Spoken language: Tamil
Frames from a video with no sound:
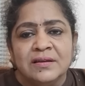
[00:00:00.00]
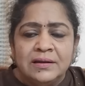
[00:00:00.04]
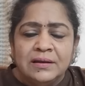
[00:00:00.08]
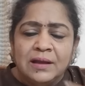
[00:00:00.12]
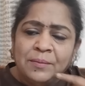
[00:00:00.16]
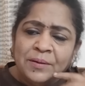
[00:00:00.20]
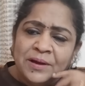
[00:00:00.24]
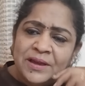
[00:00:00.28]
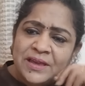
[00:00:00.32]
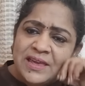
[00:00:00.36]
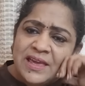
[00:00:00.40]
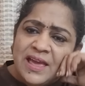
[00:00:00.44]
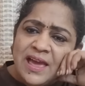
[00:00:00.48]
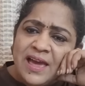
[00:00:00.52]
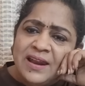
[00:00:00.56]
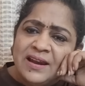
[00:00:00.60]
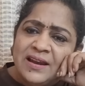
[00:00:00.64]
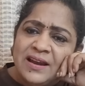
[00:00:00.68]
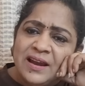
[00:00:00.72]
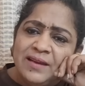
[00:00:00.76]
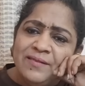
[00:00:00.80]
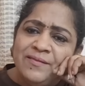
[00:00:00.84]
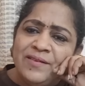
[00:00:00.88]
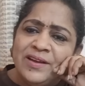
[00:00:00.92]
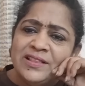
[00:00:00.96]
நமக்கு
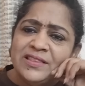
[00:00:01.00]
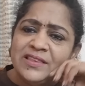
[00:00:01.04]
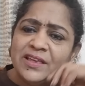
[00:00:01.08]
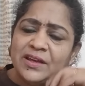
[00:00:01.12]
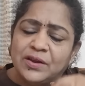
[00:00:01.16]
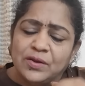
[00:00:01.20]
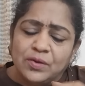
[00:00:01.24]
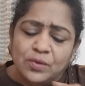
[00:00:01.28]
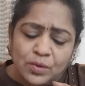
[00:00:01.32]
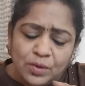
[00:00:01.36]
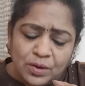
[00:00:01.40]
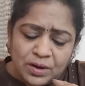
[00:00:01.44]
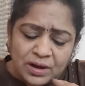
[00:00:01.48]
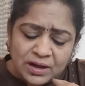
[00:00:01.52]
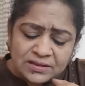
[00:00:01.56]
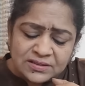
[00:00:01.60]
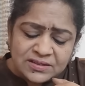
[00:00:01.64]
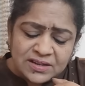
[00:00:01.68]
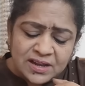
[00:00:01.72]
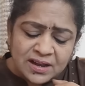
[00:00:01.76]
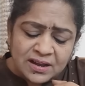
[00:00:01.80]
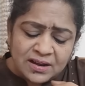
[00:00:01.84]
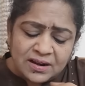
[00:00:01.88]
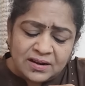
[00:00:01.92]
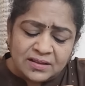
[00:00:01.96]
ஏற்கனவே தெரியும்
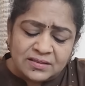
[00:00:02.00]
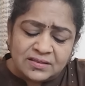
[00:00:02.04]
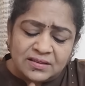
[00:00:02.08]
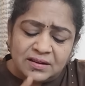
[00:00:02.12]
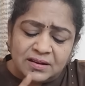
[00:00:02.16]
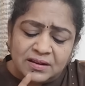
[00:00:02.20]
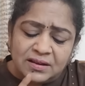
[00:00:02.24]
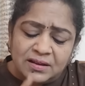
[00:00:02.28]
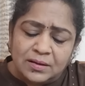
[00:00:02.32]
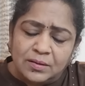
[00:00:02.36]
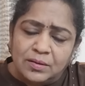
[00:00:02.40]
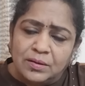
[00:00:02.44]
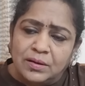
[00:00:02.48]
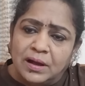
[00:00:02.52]
கஞ்சா கடத்தல்